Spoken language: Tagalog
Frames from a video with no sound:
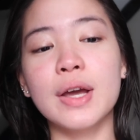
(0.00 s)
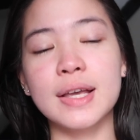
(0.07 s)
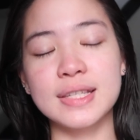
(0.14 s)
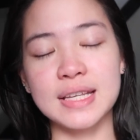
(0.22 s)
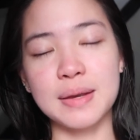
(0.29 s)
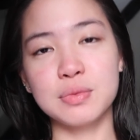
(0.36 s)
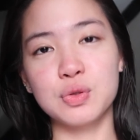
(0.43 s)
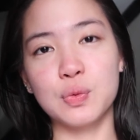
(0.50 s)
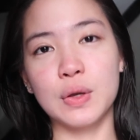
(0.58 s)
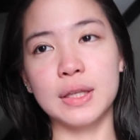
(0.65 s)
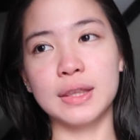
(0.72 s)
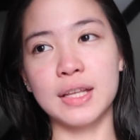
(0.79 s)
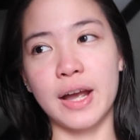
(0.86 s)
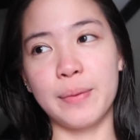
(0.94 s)
exams week
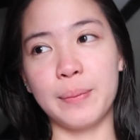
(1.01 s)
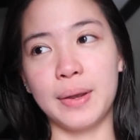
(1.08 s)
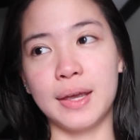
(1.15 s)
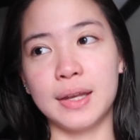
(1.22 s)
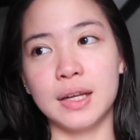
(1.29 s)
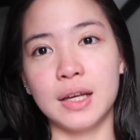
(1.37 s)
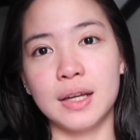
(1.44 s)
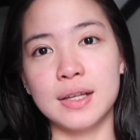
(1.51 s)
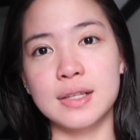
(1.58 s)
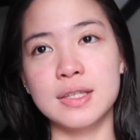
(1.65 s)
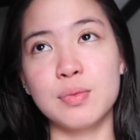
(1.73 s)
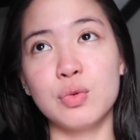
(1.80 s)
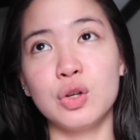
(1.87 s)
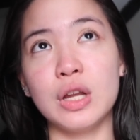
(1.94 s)
namin,
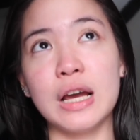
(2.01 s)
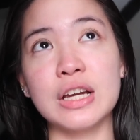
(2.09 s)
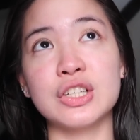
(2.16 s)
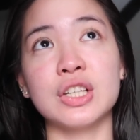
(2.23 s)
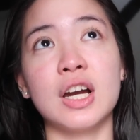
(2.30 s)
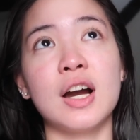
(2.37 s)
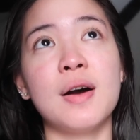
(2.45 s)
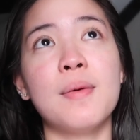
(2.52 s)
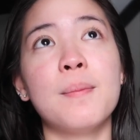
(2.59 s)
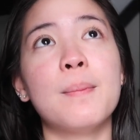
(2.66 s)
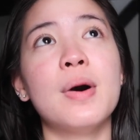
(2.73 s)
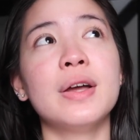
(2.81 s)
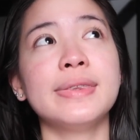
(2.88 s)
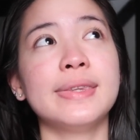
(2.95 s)
simula siya
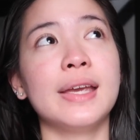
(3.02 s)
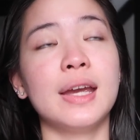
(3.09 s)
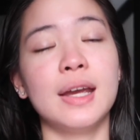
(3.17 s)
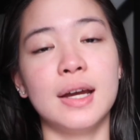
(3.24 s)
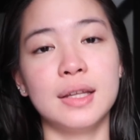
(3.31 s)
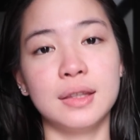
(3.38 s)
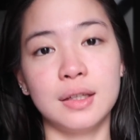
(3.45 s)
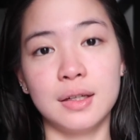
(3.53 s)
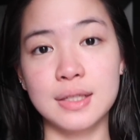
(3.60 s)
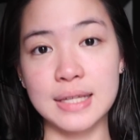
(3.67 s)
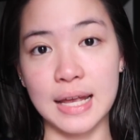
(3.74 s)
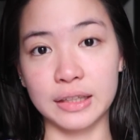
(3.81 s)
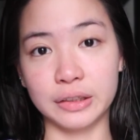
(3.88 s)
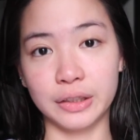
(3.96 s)
Monday until
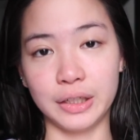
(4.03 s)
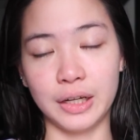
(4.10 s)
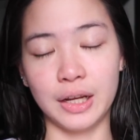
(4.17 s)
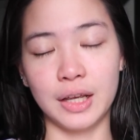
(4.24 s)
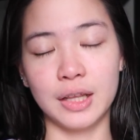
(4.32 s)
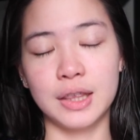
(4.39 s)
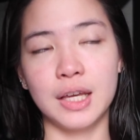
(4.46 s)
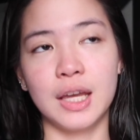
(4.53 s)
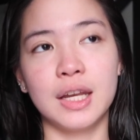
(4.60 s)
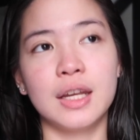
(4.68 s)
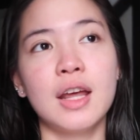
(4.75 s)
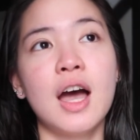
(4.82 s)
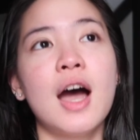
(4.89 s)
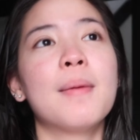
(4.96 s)
Saturday.
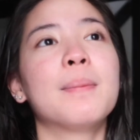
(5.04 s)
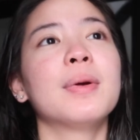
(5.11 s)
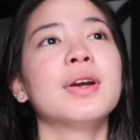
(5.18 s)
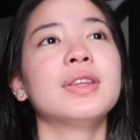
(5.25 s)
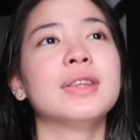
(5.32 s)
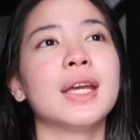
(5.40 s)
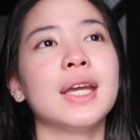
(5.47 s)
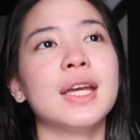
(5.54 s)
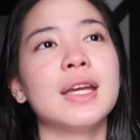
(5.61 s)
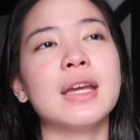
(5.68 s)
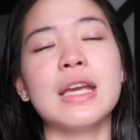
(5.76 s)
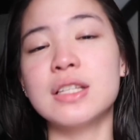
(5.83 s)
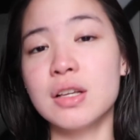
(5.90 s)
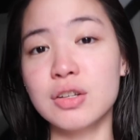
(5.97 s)
Then, per
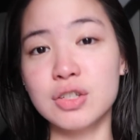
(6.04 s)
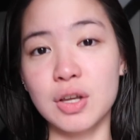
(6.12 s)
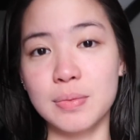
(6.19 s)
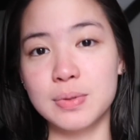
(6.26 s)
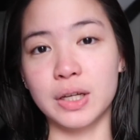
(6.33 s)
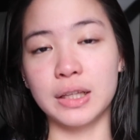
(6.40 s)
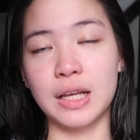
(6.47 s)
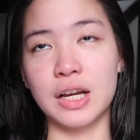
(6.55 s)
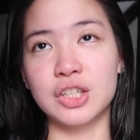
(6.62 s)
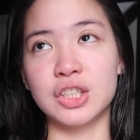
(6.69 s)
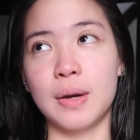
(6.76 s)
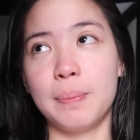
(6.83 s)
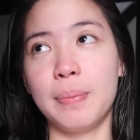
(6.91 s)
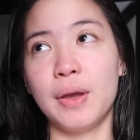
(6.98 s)
day, isang subject lang
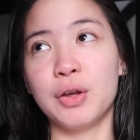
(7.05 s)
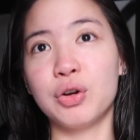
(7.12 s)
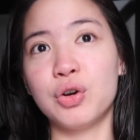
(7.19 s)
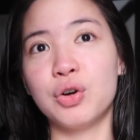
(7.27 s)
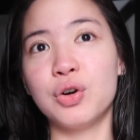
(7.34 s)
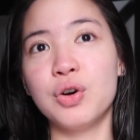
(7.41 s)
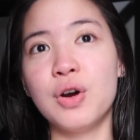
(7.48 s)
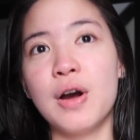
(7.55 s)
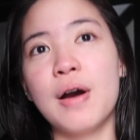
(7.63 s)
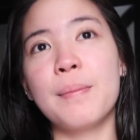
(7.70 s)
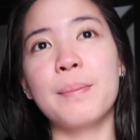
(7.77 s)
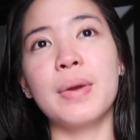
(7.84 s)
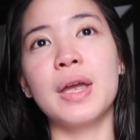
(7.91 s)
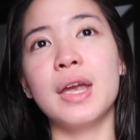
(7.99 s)
siya. Pero,
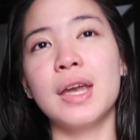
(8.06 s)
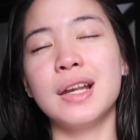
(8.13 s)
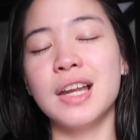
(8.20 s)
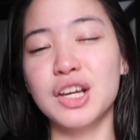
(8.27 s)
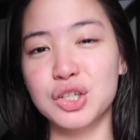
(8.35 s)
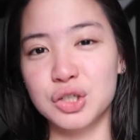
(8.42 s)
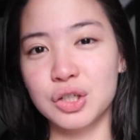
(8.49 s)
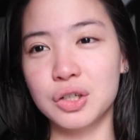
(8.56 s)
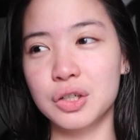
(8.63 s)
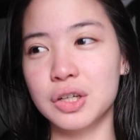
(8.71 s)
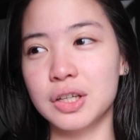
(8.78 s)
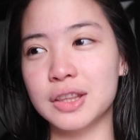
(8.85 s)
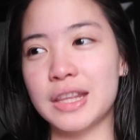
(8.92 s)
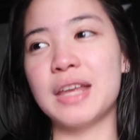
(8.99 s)
may
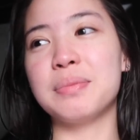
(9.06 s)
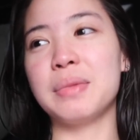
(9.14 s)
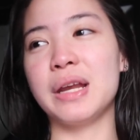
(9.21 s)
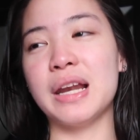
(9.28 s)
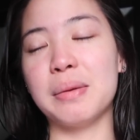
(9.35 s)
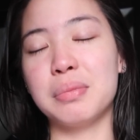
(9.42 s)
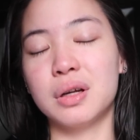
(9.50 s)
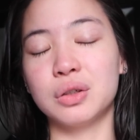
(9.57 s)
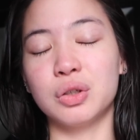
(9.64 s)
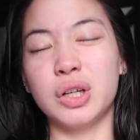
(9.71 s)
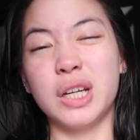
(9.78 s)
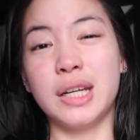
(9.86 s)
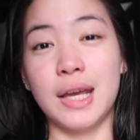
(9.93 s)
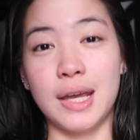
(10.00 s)
lecture, then may
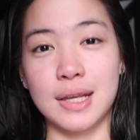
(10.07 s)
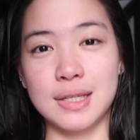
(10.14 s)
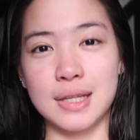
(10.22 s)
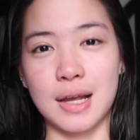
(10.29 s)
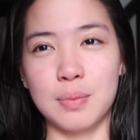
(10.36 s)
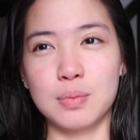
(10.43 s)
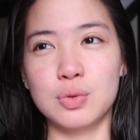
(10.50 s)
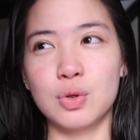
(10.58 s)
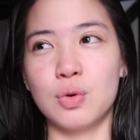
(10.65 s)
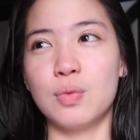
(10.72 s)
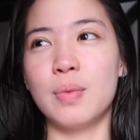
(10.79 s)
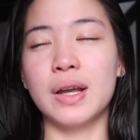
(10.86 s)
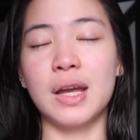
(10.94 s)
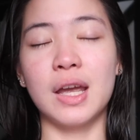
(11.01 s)
laboratory na exam. So,
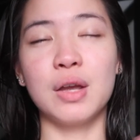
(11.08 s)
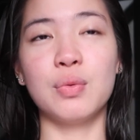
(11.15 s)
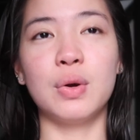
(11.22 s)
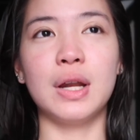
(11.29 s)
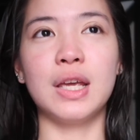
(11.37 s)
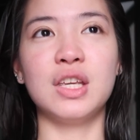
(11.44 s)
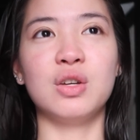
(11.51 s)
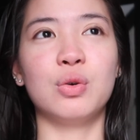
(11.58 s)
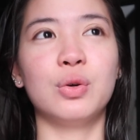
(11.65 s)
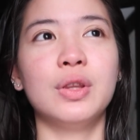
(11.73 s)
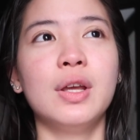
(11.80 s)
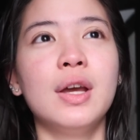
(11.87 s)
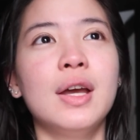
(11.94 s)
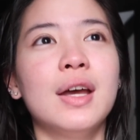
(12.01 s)
magkahiwalay
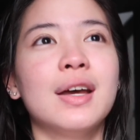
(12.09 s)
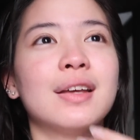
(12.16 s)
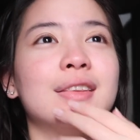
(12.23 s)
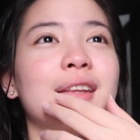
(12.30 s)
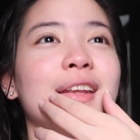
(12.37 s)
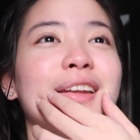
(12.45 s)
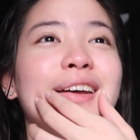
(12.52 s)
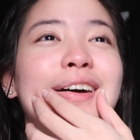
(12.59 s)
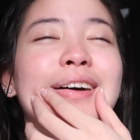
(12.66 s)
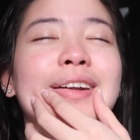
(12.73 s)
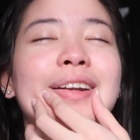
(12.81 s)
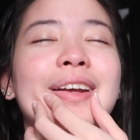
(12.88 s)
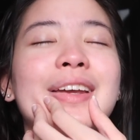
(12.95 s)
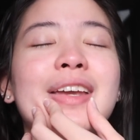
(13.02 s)
yon Then,
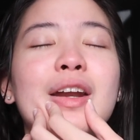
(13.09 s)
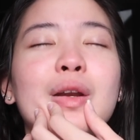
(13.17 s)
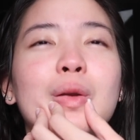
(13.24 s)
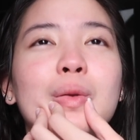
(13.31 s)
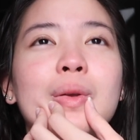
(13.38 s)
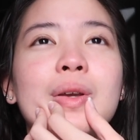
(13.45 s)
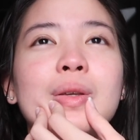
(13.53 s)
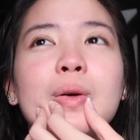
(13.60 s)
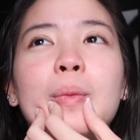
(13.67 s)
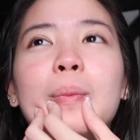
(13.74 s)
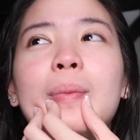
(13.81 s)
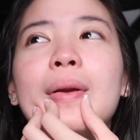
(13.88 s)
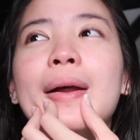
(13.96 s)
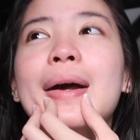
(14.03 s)
ang nangyari nun guys,
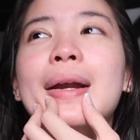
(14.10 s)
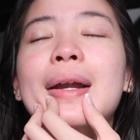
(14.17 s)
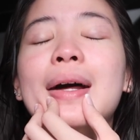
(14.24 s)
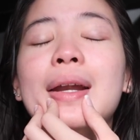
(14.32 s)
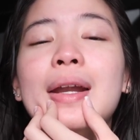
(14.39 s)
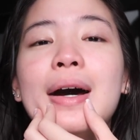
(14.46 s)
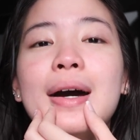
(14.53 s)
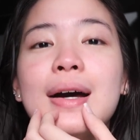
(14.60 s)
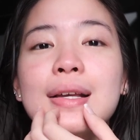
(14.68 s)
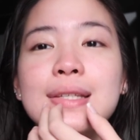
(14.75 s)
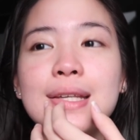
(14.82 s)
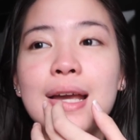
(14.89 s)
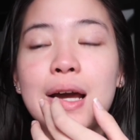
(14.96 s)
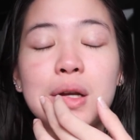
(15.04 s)
sobrang lala
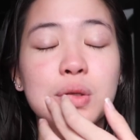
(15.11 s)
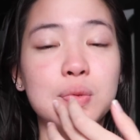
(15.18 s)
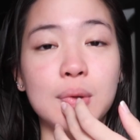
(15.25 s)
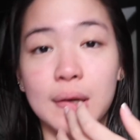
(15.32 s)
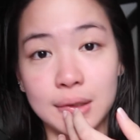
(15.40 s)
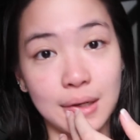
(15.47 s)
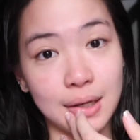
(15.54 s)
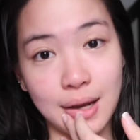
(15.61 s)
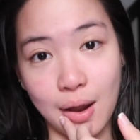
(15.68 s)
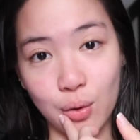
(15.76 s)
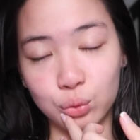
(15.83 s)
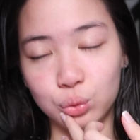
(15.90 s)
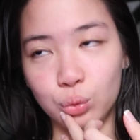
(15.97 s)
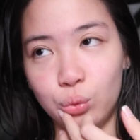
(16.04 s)
kasi halos wala talaga
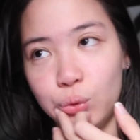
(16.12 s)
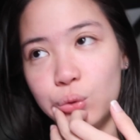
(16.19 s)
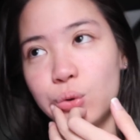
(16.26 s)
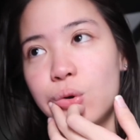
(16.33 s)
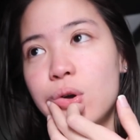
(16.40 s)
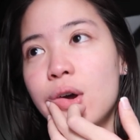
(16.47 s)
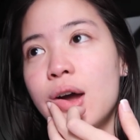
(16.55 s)
akong tulog.